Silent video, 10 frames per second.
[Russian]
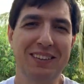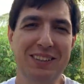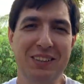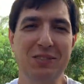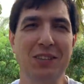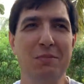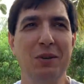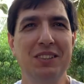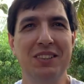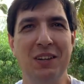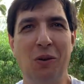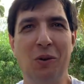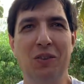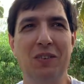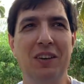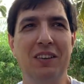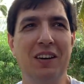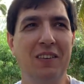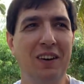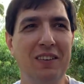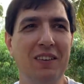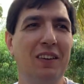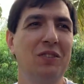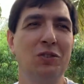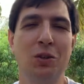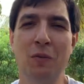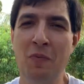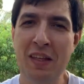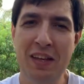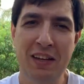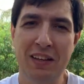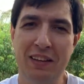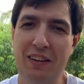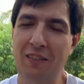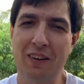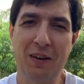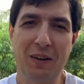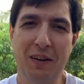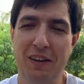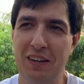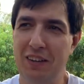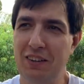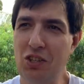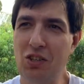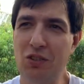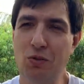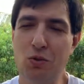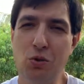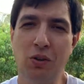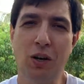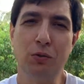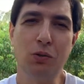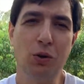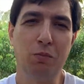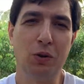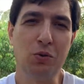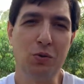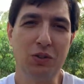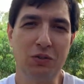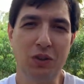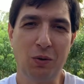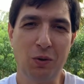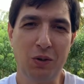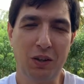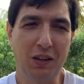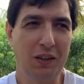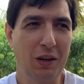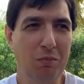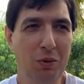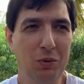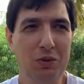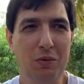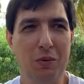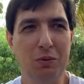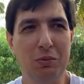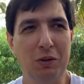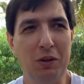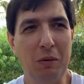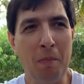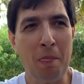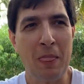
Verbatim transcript: на Диком Западе ногой дверь открывает и говорит, все, давай, тащи свой журнал, все, плачу за все годы, когда я пил у тебя бесплатно.